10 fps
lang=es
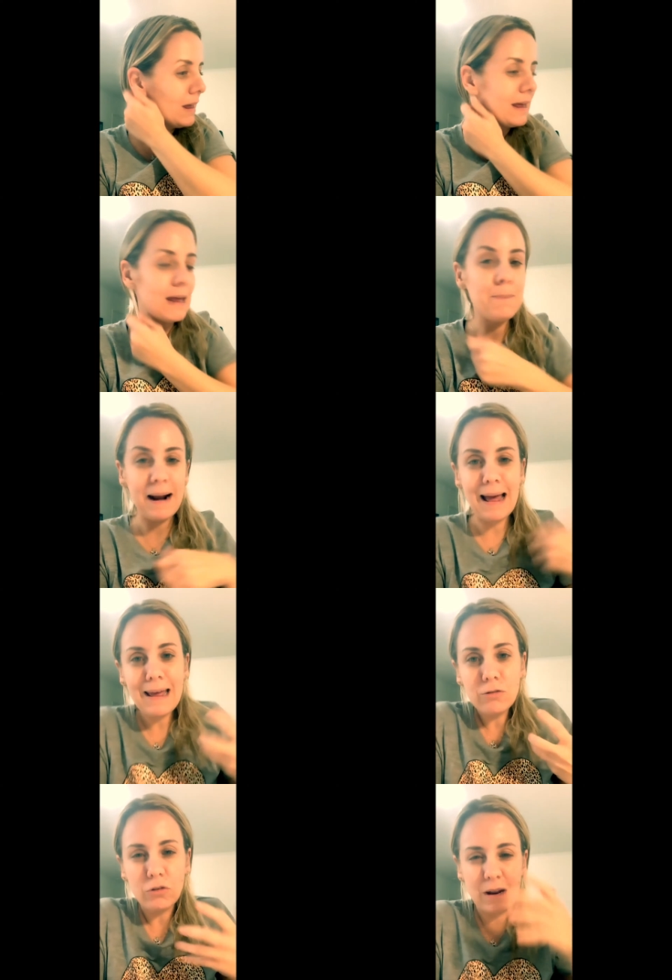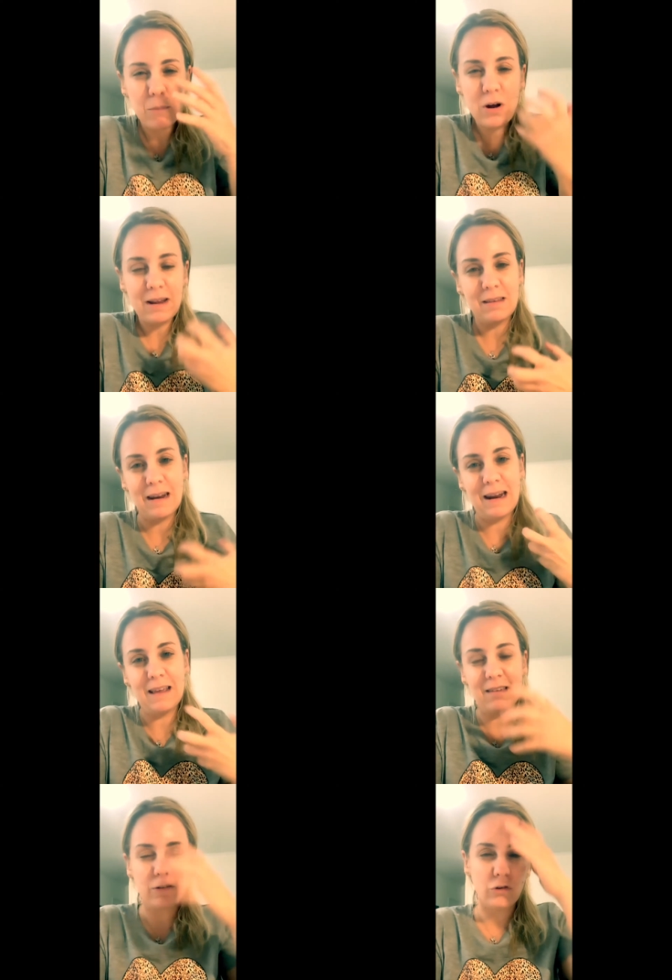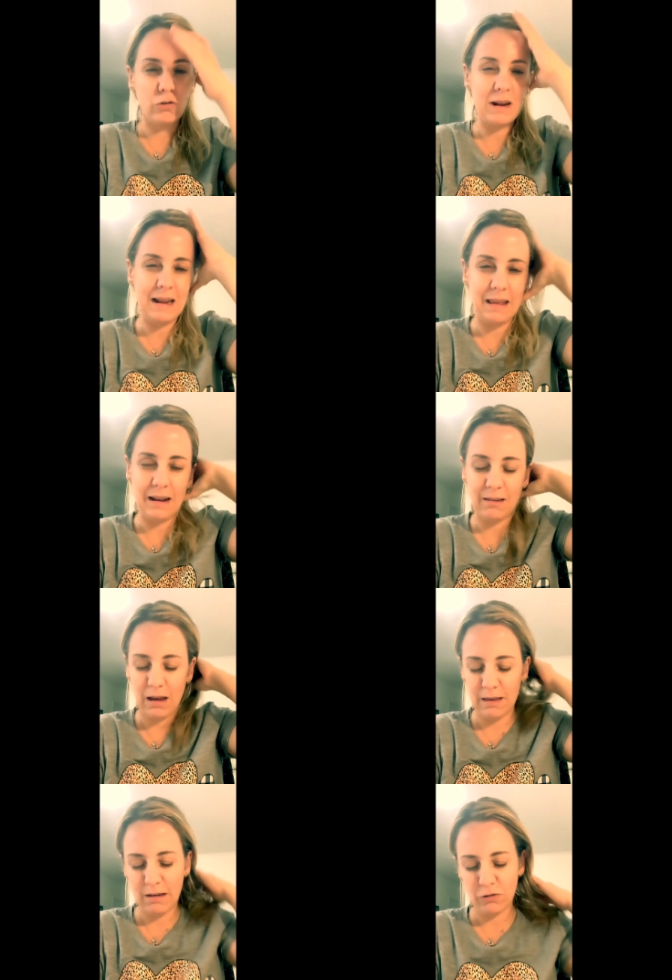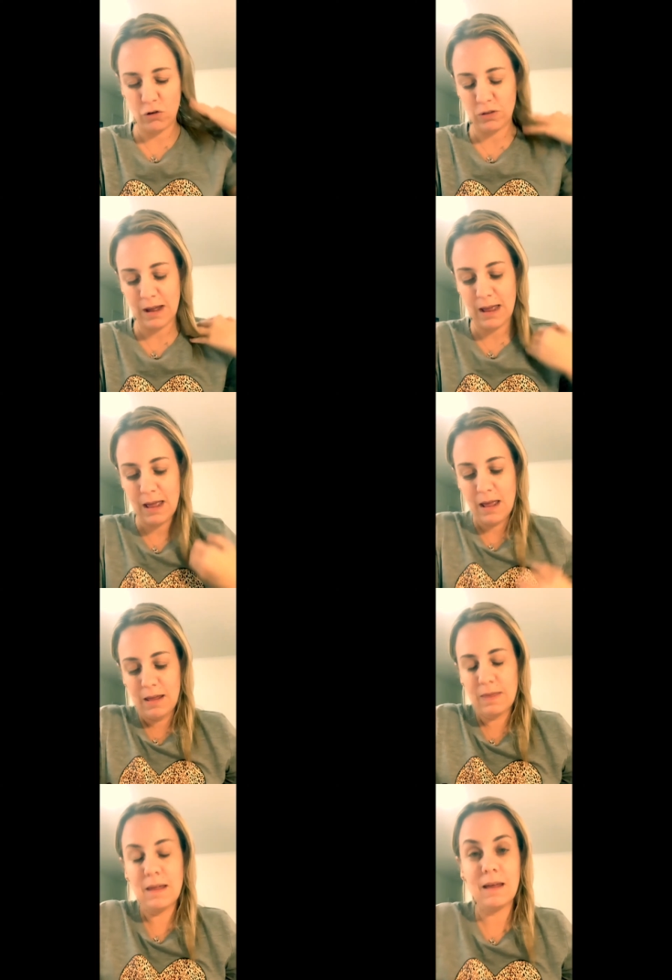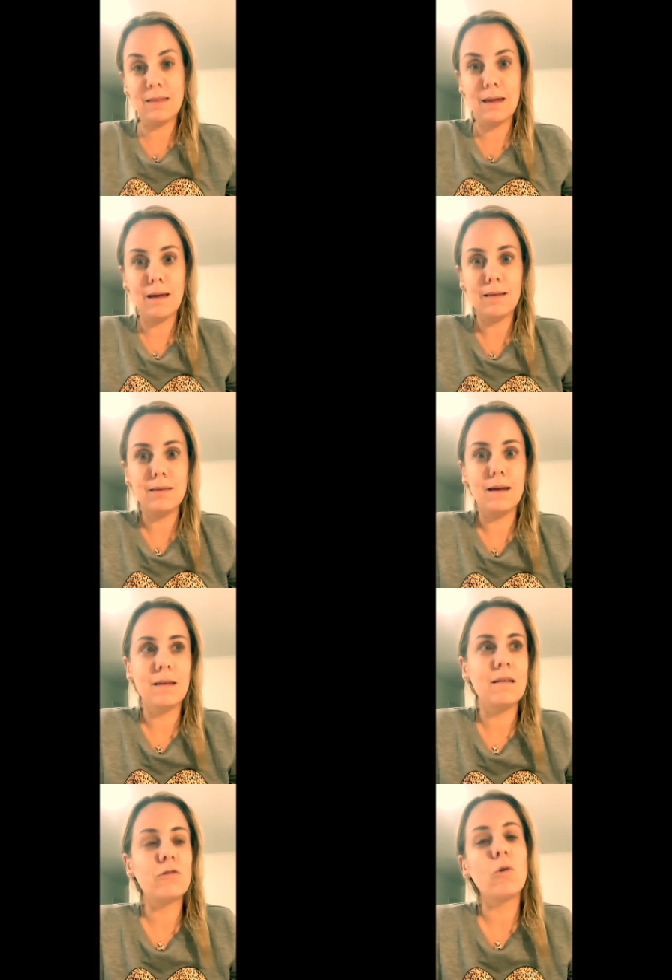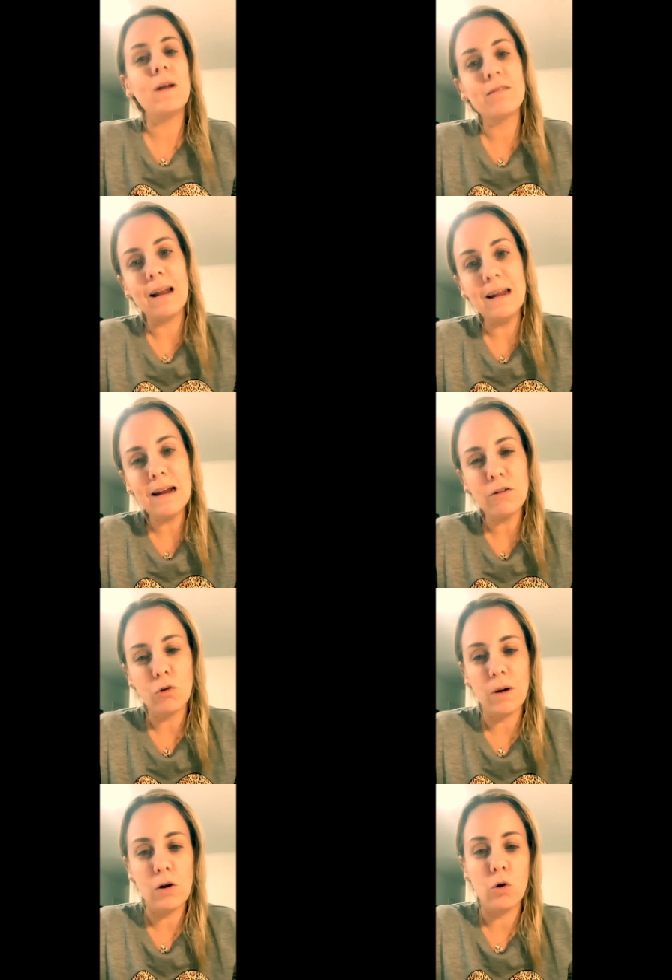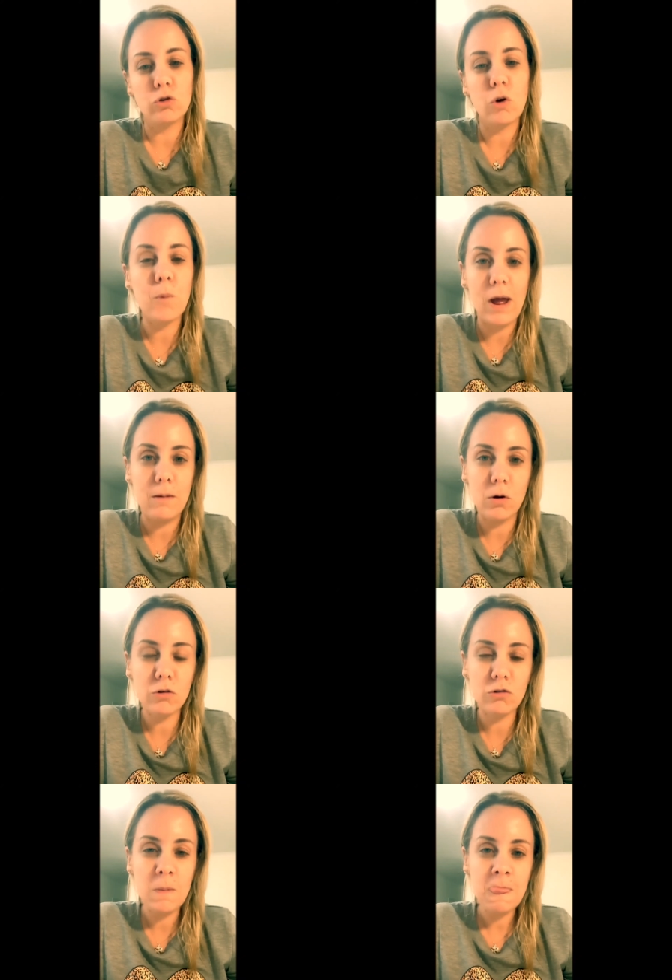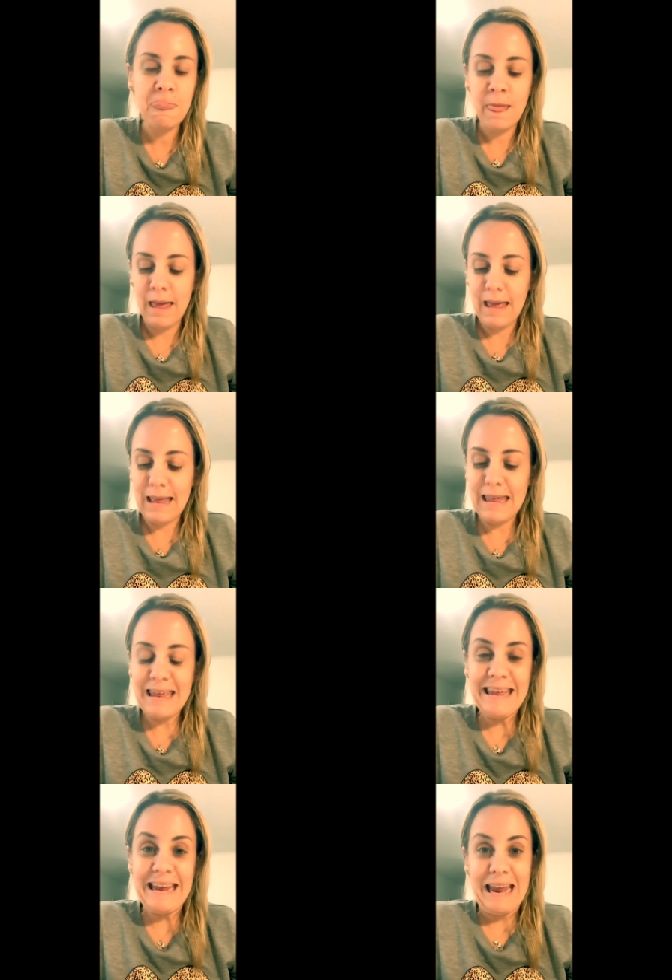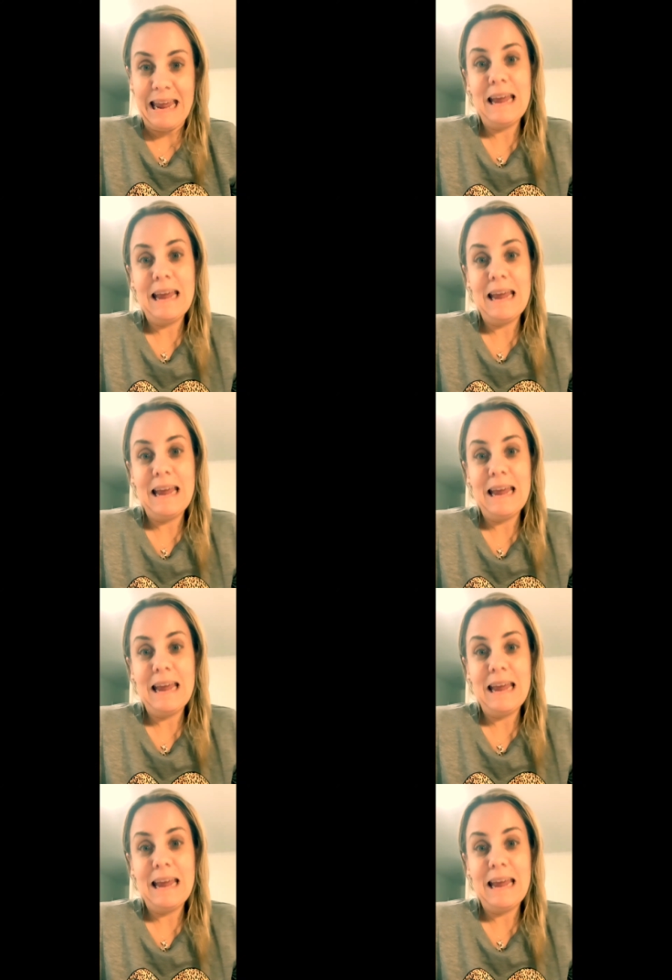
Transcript: Y para esto tenemos que tener esa acción de líder, esa, acción de, de, sobresalir sobre los otros pueblos y,